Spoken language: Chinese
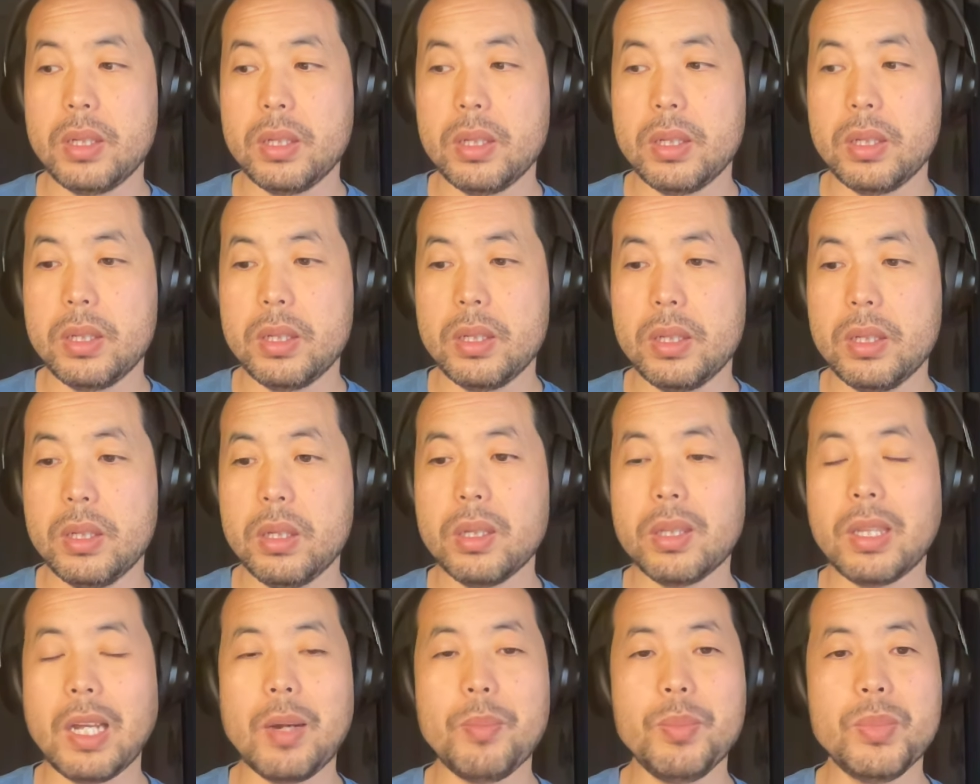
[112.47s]
嗯，
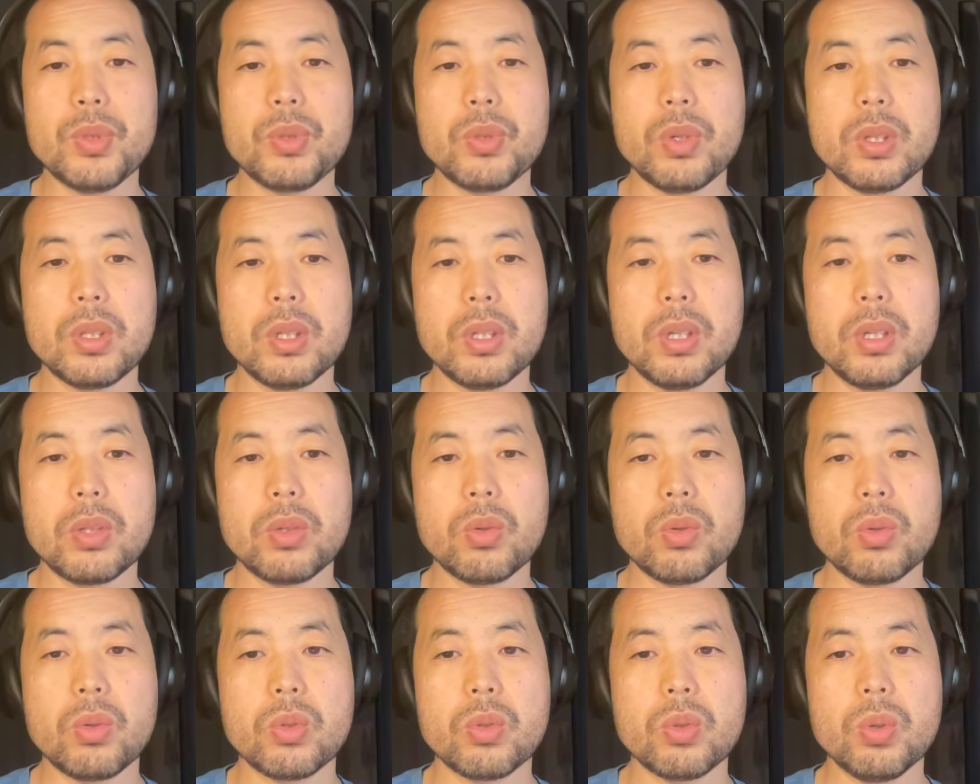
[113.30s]
那他们觉得呢，
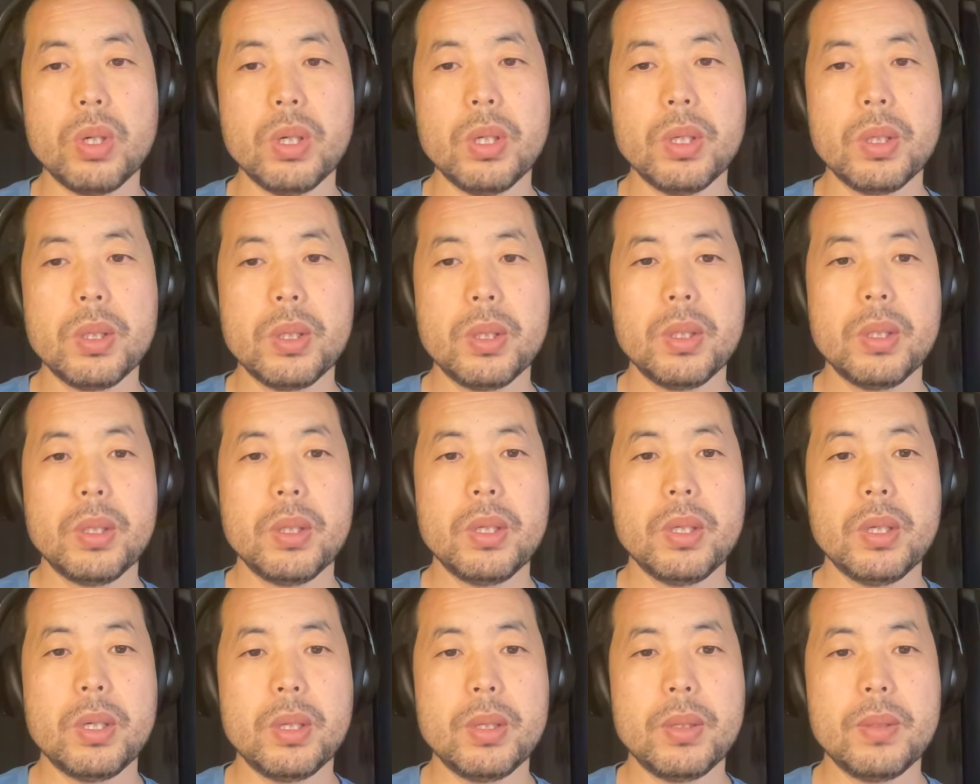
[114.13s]
就是说，
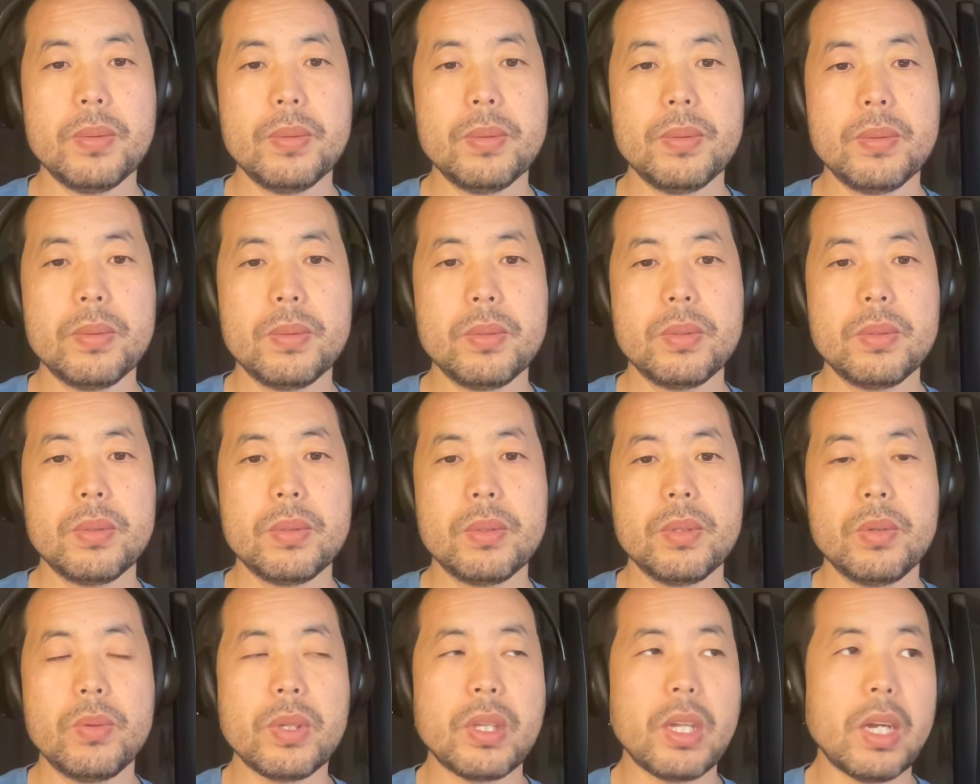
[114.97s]
嗯。
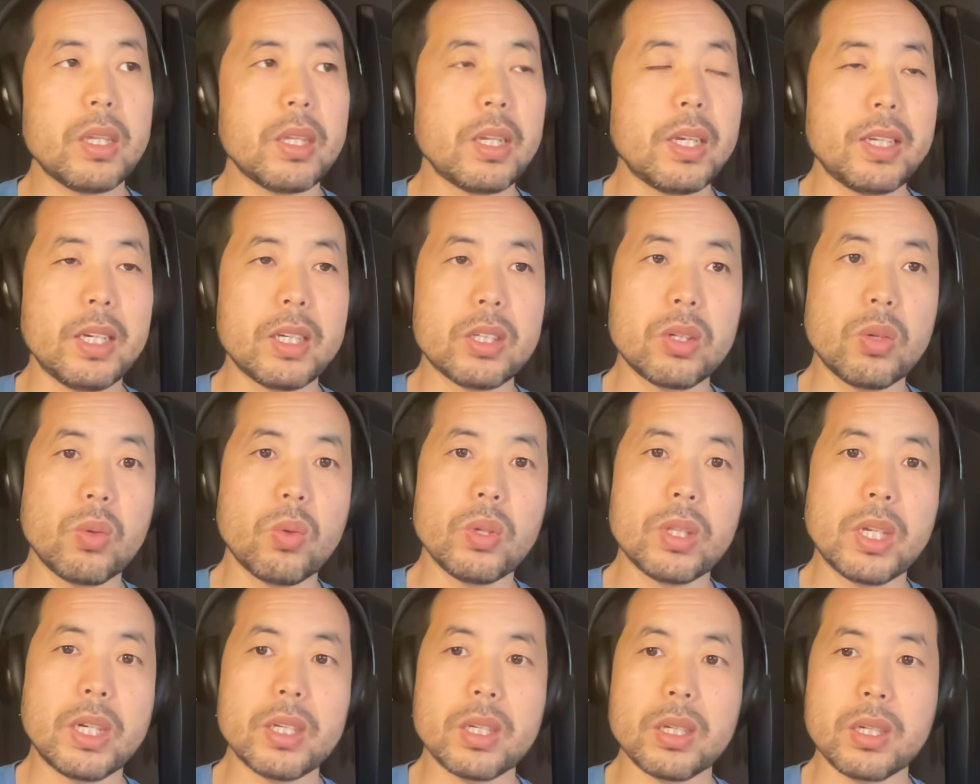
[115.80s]
因为他大家
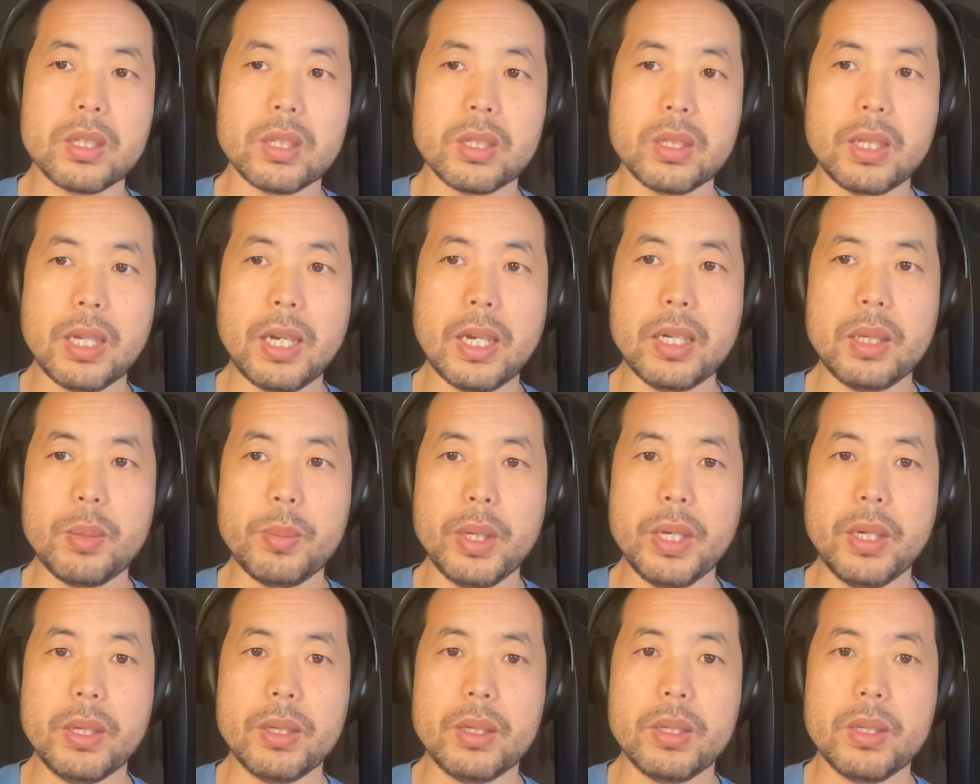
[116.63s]
生活在这个时代里
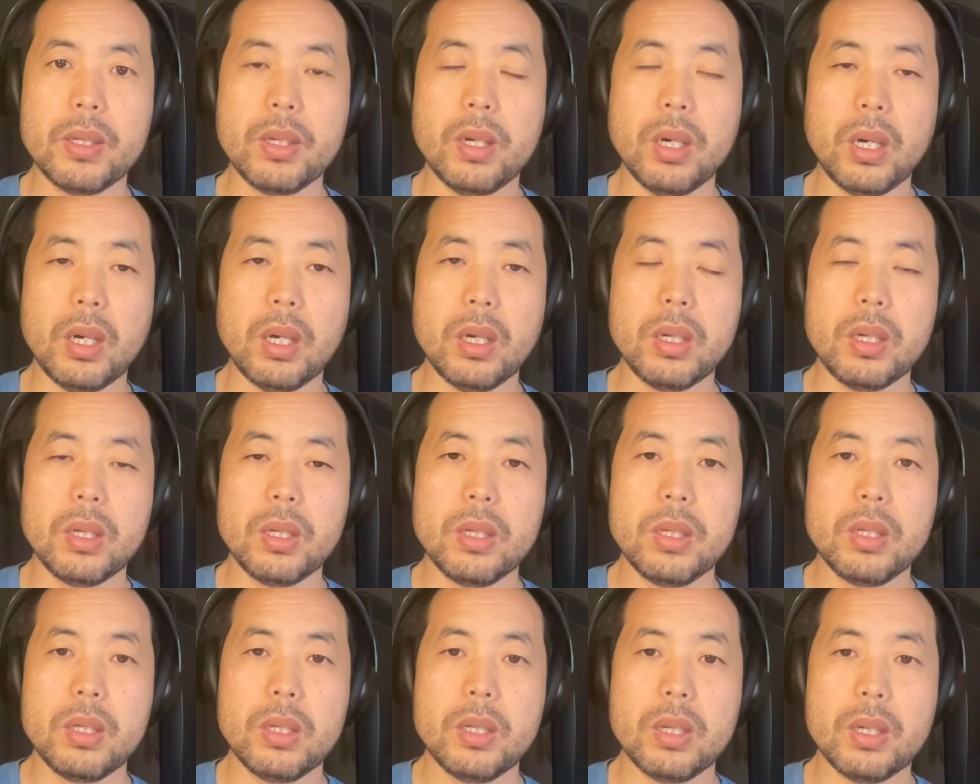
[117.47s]
面啊，
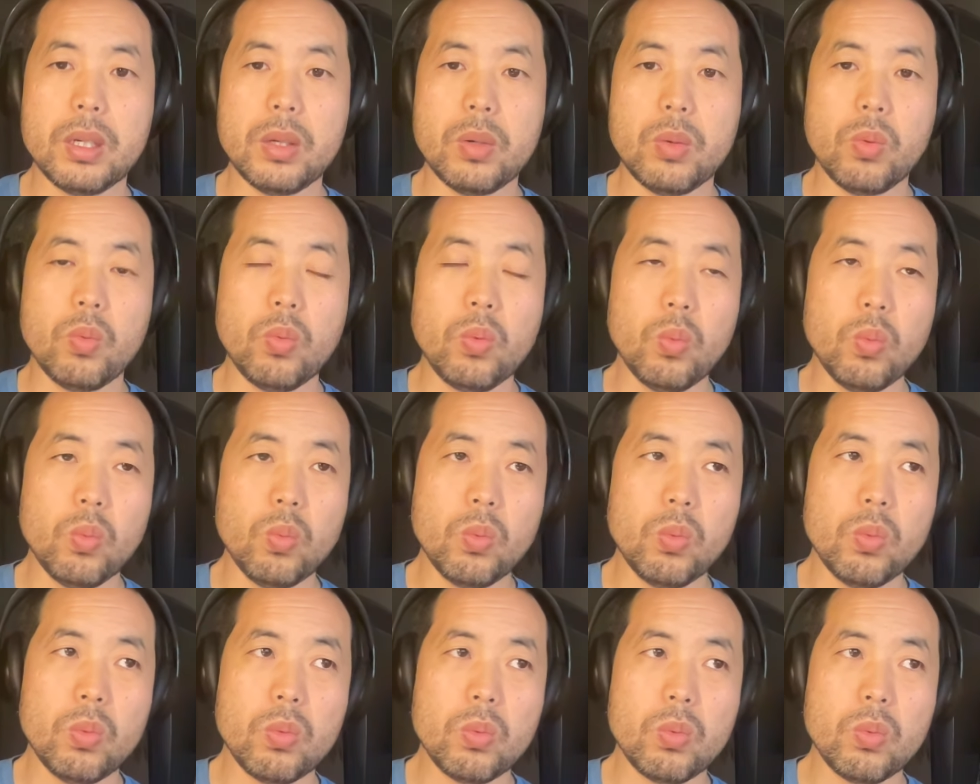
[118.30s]
呃，
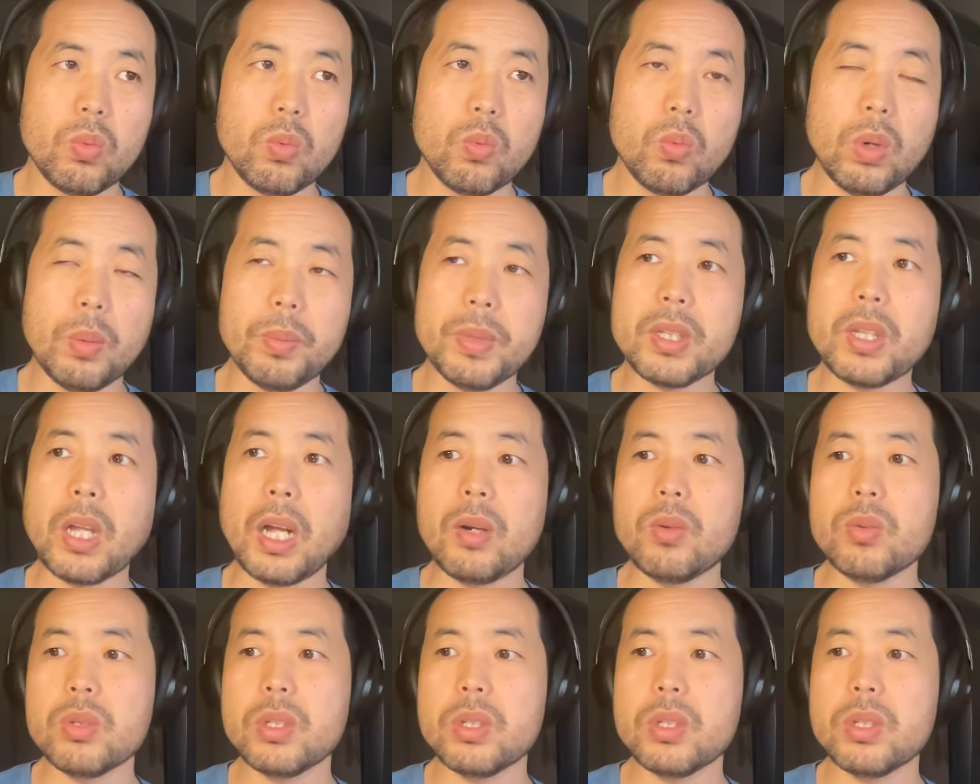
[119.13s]
我们